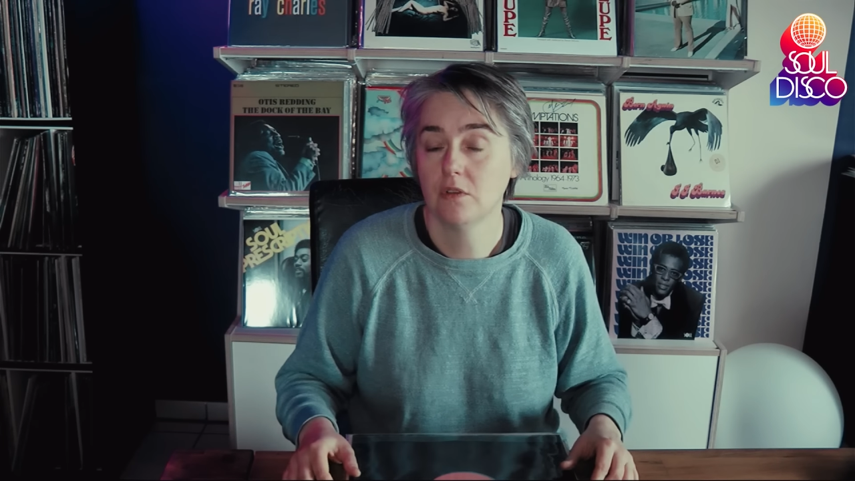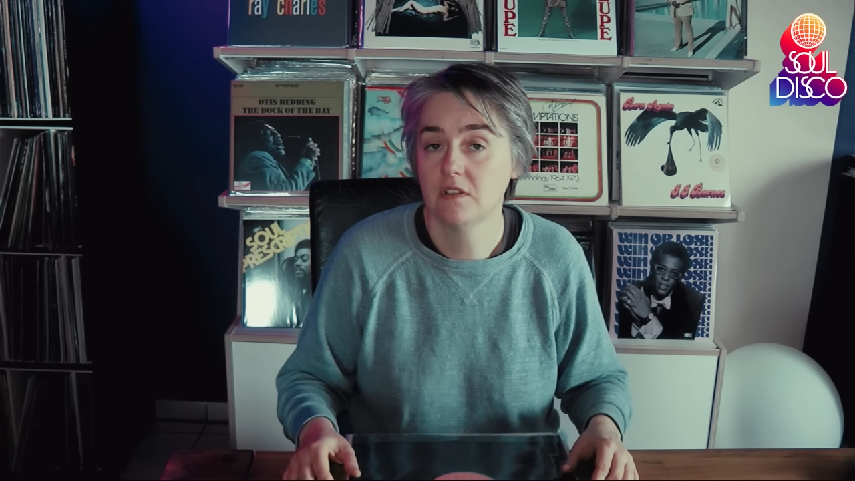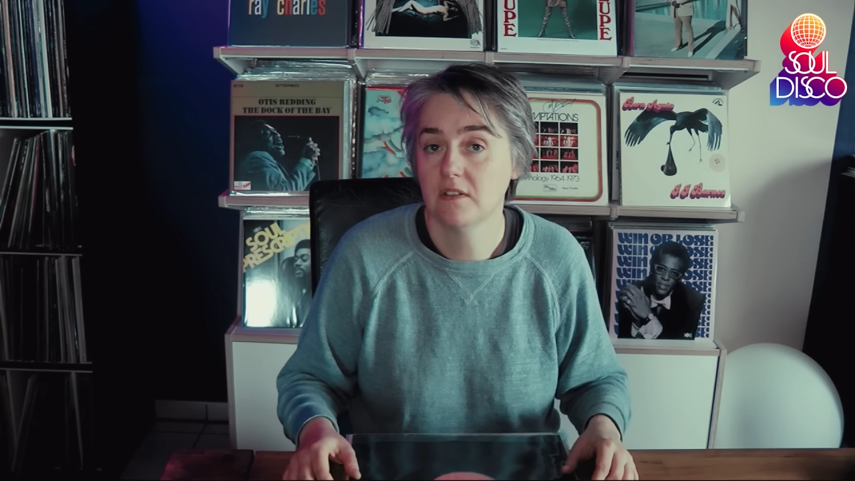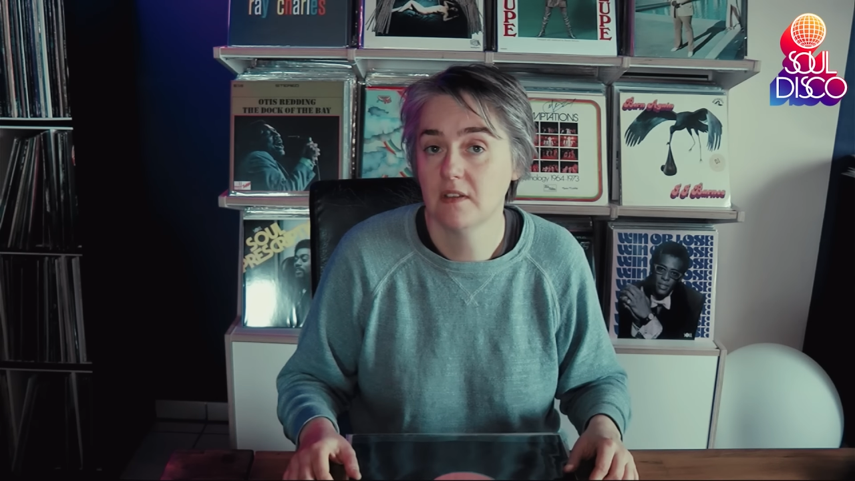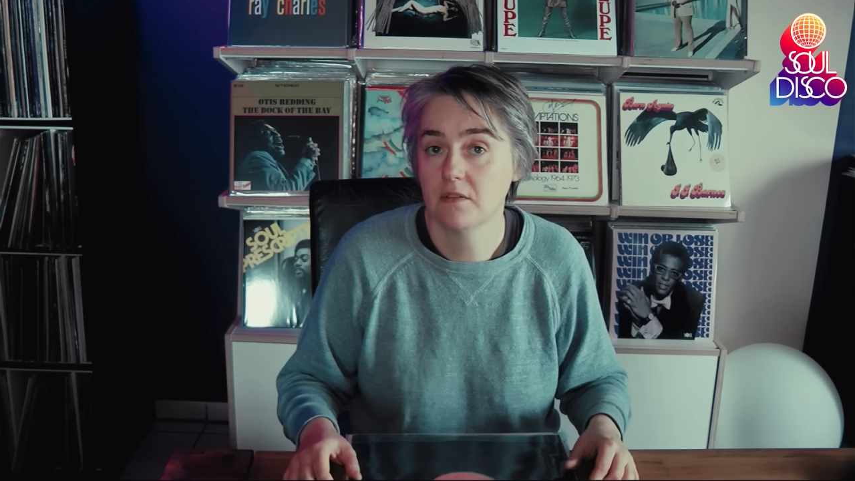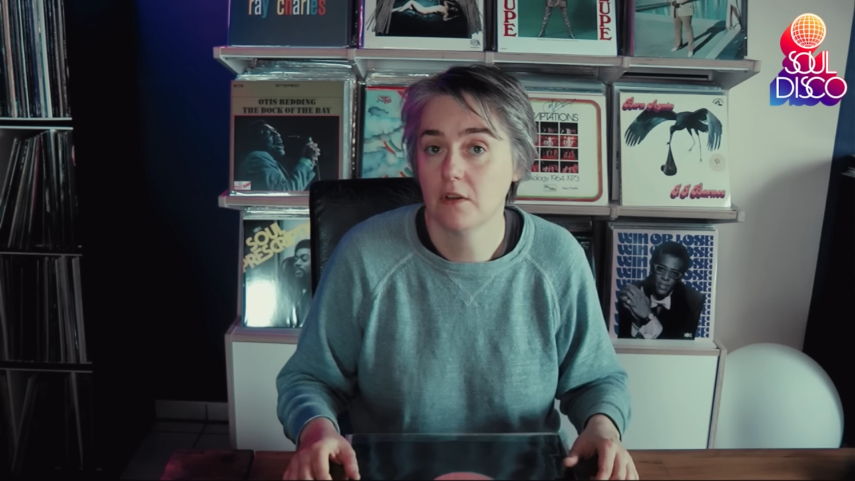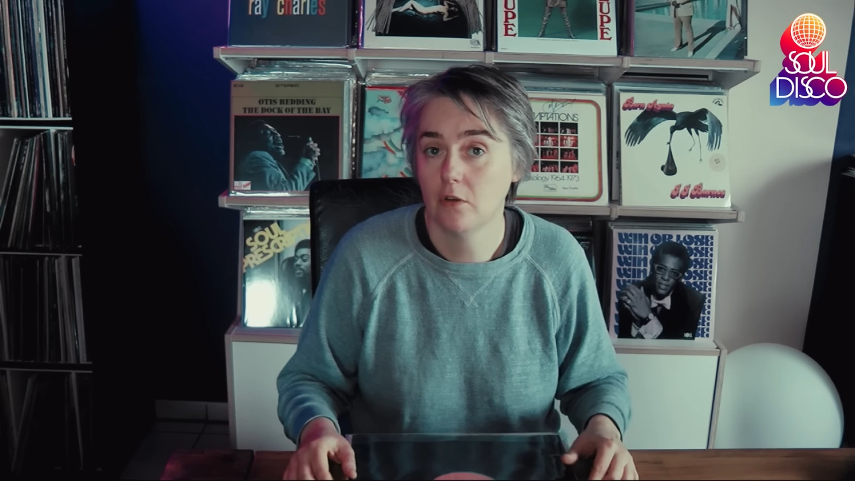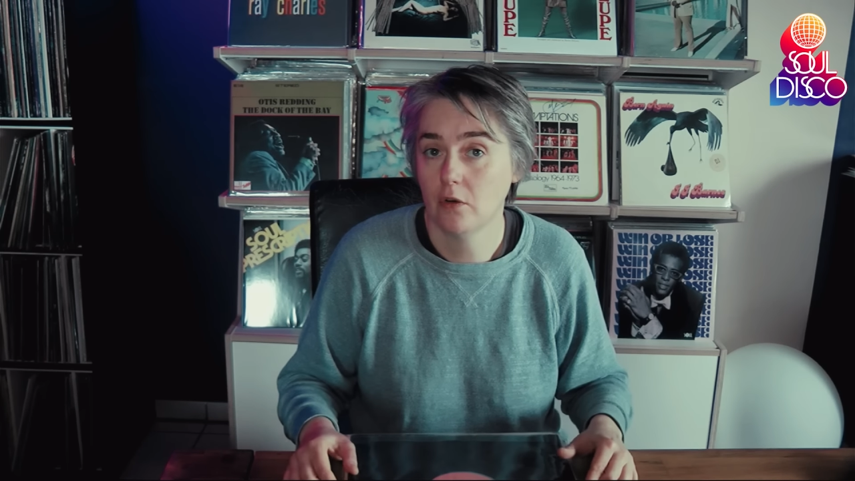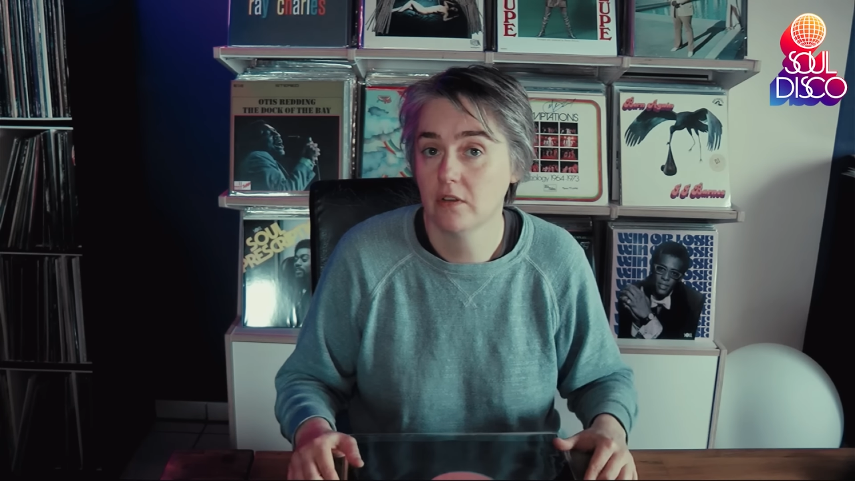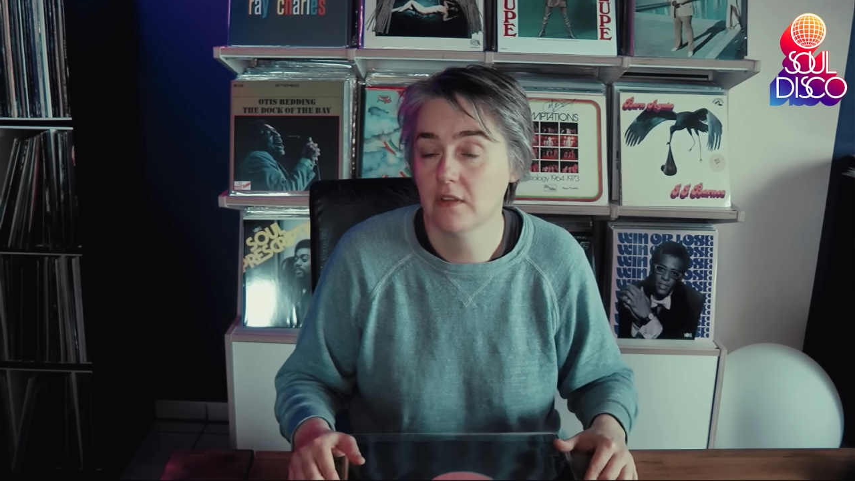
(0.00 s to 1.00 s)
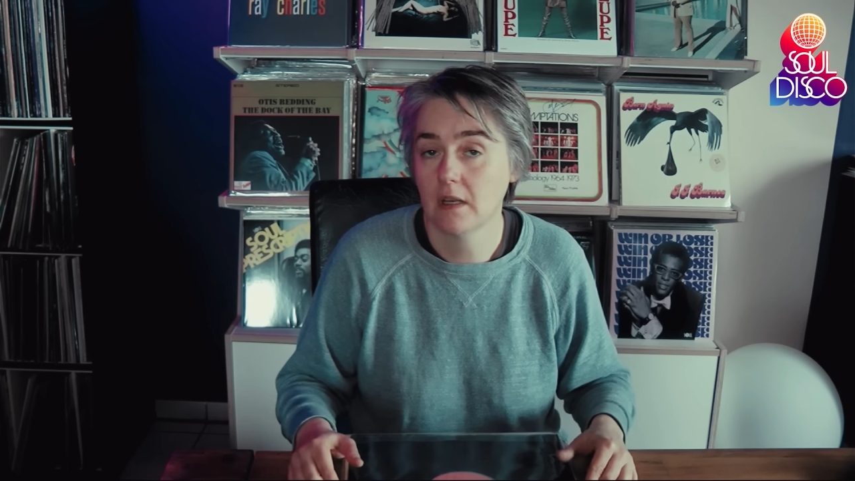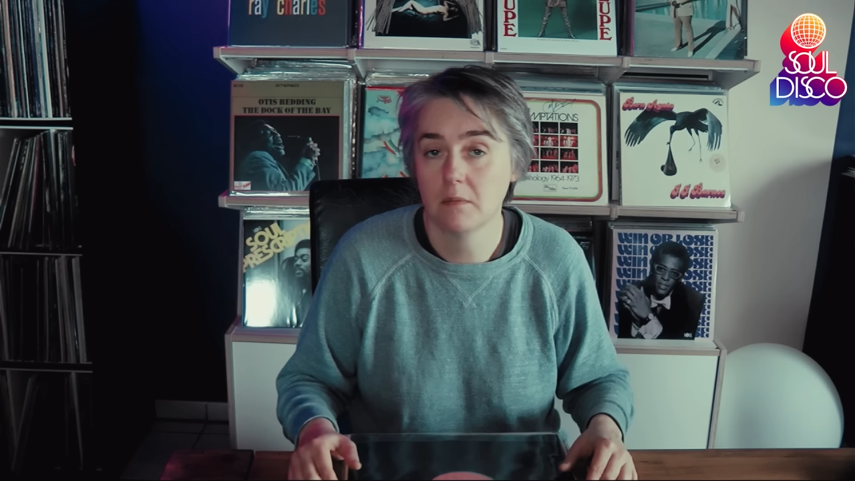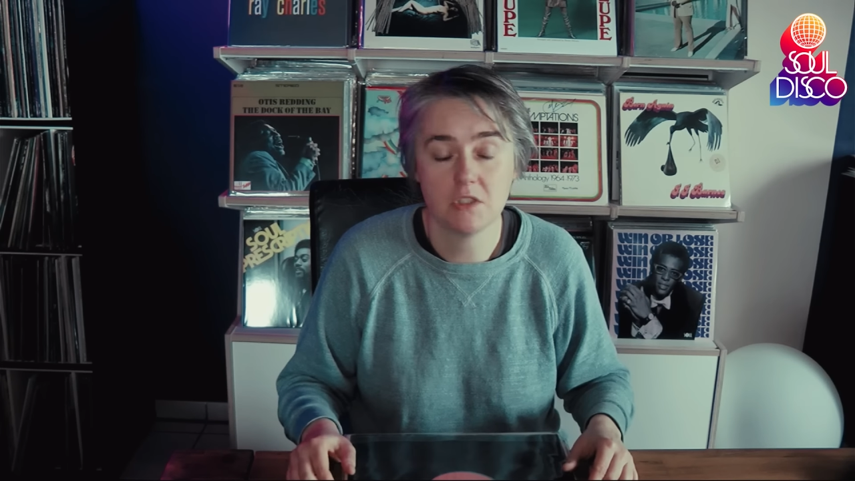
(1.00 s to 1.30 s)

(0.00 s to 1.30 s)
durchgesetzt, weil die Leute gesagt haben,